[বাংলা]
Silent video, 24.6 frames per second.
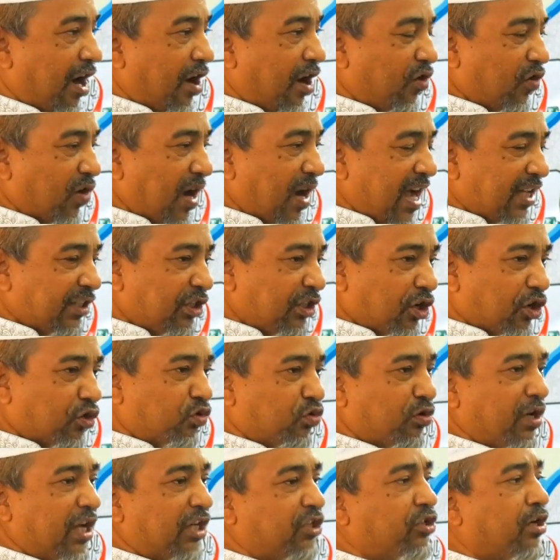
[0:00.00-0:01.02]
আওলাদ
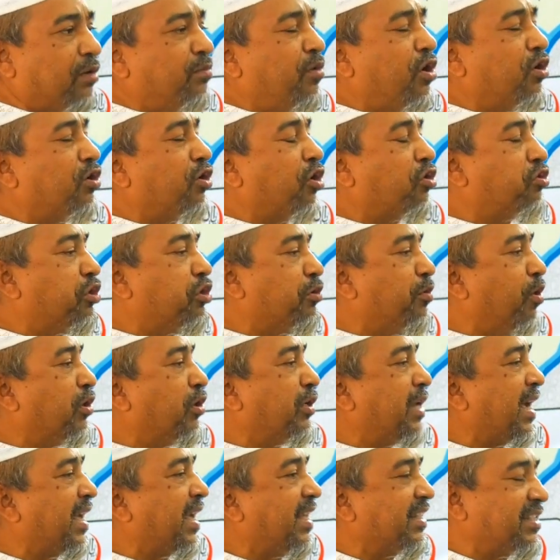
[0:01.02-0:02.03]
রসুলের সমগ্র
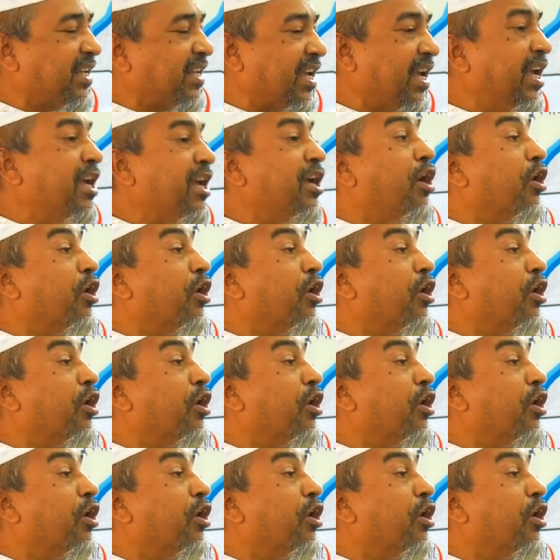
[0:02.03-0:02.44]
জীবনটা গেছে